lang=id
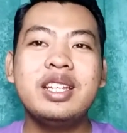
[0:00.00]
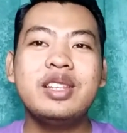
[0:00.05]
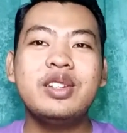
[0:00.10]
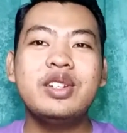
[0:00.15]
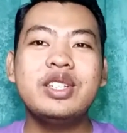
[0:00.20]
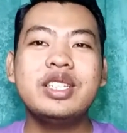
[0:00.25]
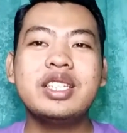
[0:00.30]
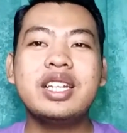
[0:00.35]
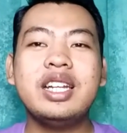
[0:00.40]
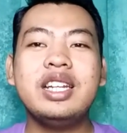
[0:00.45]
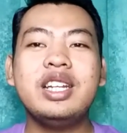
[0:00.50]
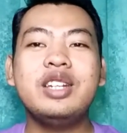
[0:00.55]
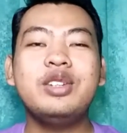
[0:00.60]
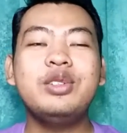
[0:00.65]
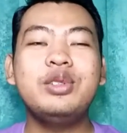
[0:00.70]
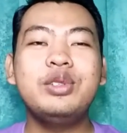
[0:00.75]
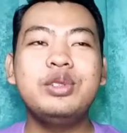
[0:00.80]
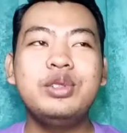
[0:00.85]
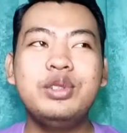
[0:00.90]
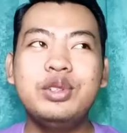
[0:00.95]
terus kalian
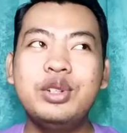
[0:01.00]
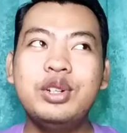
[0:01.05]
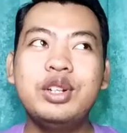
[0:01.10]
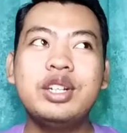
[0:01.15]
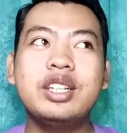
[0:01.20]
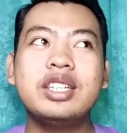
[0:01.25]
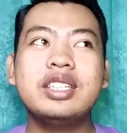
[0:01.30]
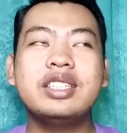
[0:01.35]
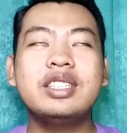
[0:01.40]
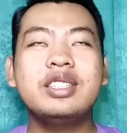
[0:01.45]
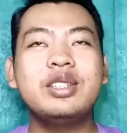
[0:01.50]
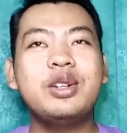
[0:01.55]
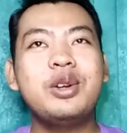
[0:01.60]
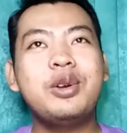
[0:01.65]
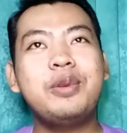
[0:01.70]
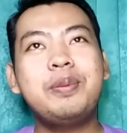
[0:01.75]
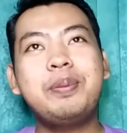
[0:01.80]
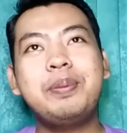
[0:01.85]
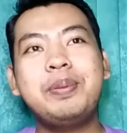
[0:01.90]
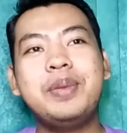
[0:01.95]
duduk
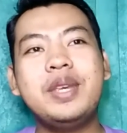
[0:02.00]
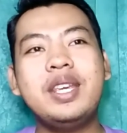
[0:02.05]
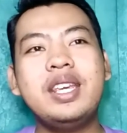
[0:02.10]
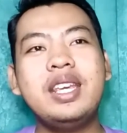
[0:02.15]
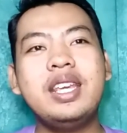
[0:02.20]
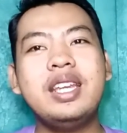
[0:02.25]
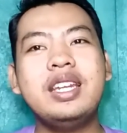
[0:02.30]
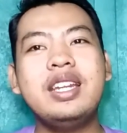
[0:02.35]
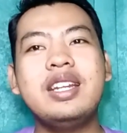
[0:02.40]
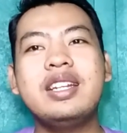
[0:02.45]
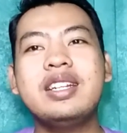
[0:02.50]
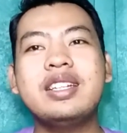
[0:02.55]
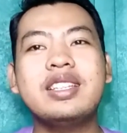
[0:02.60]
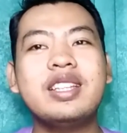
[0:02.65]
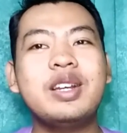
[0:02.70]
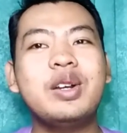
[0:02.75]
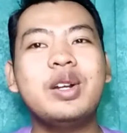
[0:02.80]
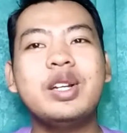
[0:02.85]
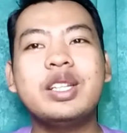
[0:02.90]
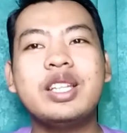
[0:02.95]
ngopi dan
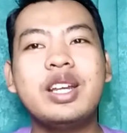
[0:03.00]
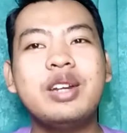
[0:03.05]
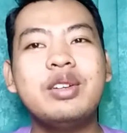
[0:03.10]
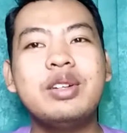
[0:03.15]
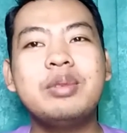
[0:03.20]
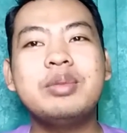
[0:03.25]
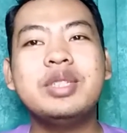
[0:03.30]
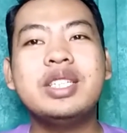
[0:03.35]
ketawa-ketawa